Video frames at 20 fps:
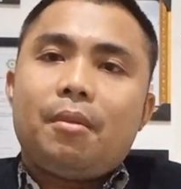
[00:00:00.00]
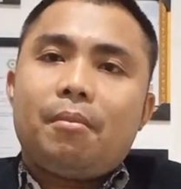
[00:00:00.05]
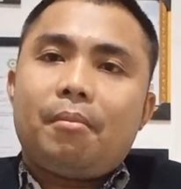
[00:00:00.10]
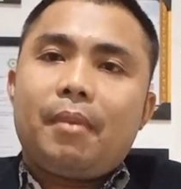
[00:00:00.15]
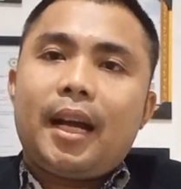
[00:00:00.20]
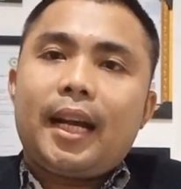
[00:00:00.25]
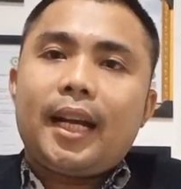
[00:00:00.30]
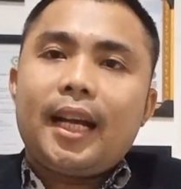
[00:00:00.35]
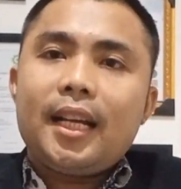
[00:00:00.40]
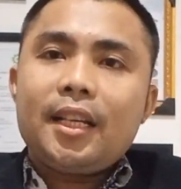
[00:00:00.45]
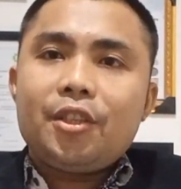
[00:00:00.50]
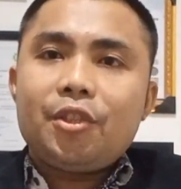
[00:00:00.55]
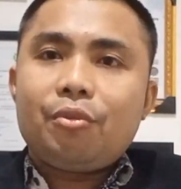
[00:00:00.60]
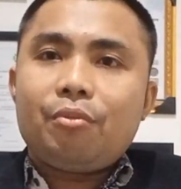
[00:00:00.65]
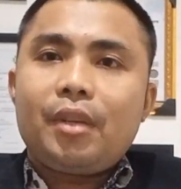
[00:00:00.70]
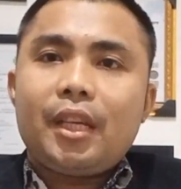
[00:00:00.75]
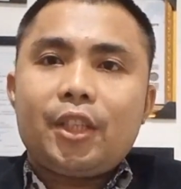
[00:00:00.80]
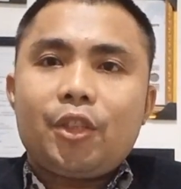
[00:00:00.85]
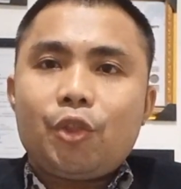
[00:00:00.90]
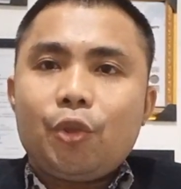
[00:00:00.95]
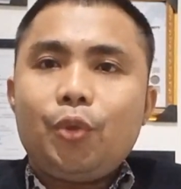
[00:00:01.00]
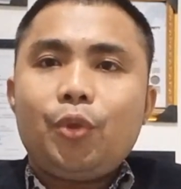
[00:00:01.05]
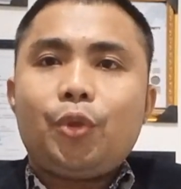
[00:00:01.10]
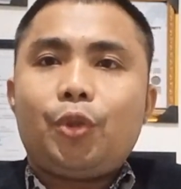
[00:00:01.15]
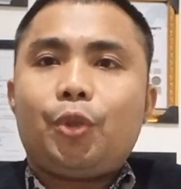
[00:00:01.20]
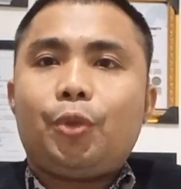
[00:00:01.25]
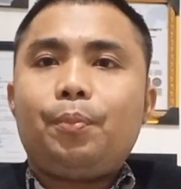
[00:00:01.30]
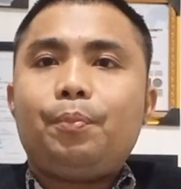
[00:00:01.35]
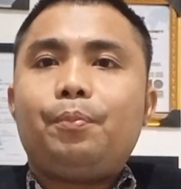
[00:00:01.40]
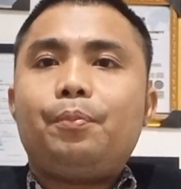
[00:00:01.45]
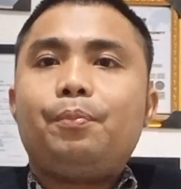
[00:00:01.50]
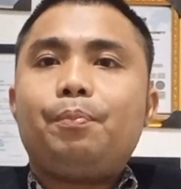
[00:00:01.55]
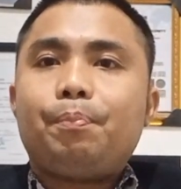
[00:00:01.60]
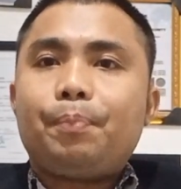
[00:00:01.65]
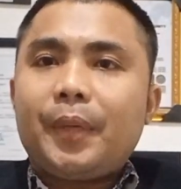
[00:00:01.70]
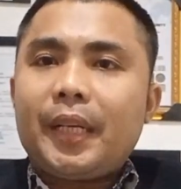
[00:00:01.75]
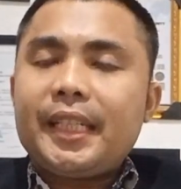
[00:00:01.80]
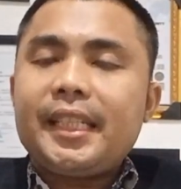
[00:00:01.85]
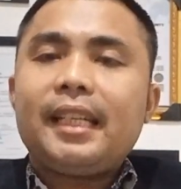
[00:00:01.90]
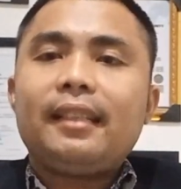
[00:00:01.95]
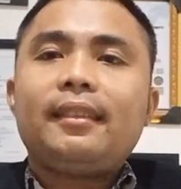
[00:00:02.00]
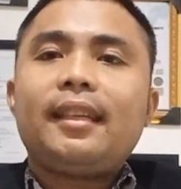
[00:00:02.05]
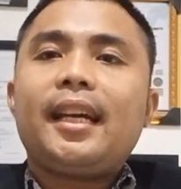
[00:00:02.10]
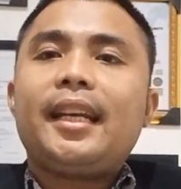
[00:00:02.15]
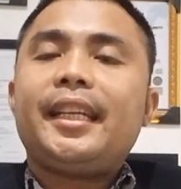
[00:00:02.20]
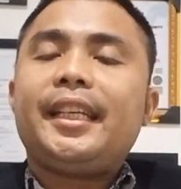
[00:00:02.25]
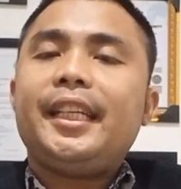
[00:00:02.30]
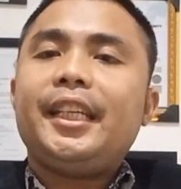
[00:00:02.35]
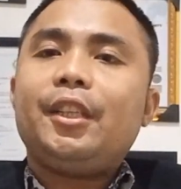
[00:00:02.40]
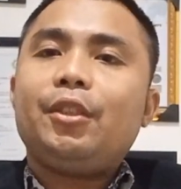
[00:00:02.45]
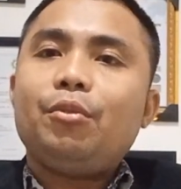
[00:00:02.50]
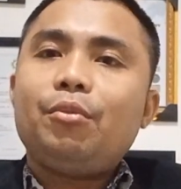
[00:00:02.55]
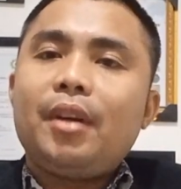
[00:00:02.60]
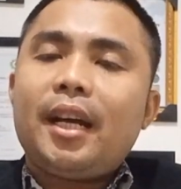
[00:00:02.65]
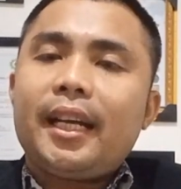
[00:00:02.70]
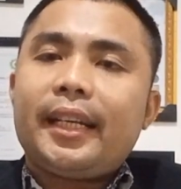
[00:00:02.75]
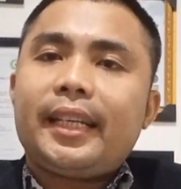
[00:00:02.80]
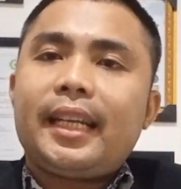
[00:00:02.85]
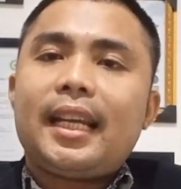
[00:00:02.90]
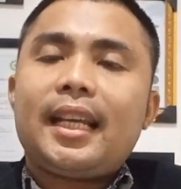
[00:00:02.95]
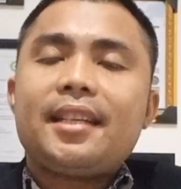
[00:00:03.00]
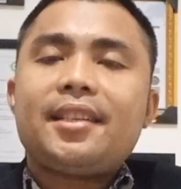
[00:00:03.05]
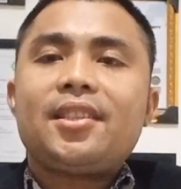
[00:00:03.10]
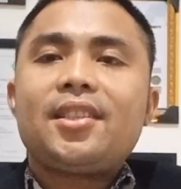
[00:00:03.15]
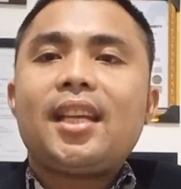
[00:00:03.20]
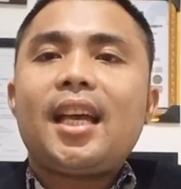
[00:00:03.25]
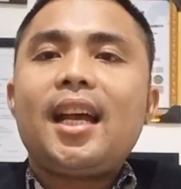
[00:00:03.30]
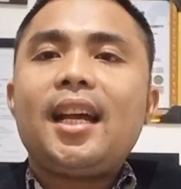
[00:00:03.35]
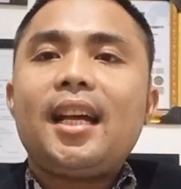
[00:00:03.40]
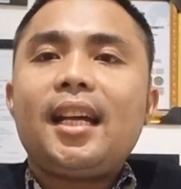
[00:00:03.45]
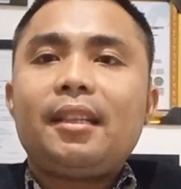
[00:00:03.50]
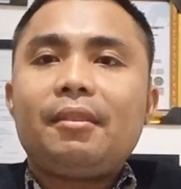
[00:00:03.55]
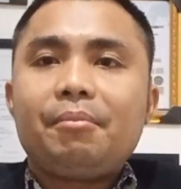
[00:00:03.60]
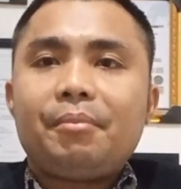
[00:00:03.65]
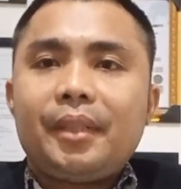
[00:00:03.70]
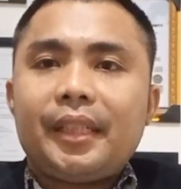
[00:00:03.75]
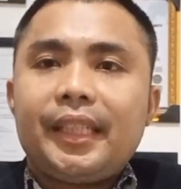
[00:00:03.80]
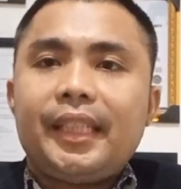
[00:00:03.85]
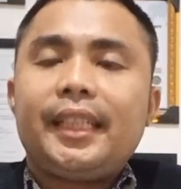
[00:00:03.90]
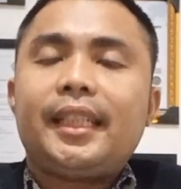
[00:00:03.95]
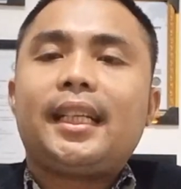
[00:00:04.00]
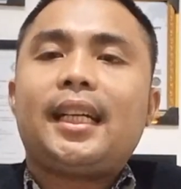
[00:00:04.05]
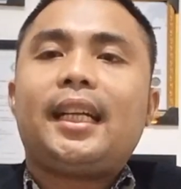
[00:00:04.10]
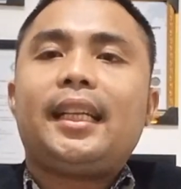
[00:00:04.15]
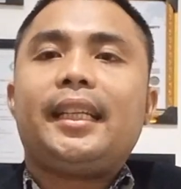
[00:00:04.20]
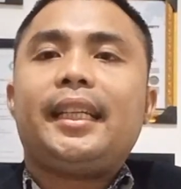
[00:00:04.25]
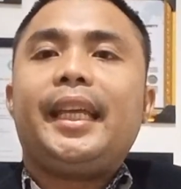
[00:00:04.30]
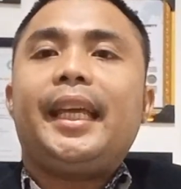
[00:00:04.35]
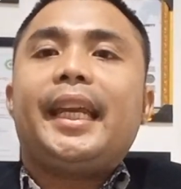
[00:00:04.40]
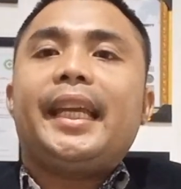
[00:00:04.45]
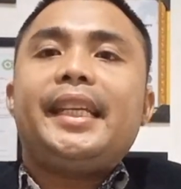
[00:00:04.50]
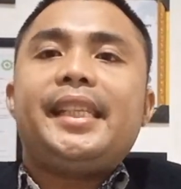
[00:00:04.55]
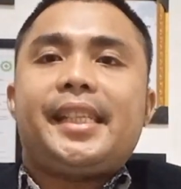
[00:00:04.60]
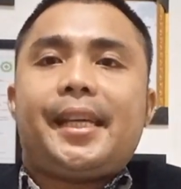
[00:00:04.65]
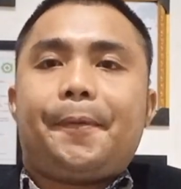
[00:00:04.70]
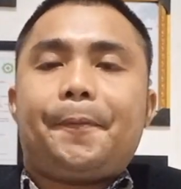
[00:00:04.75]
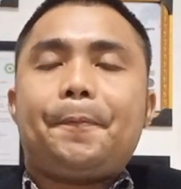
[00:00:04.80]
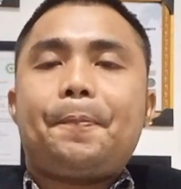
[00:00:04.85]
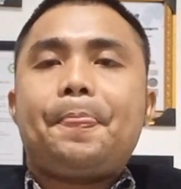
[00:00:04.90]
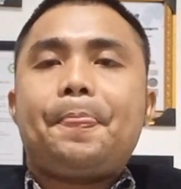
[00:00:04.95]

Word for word: maka sudah cukup pernyataan itu adalah sangat mengikat dirinya.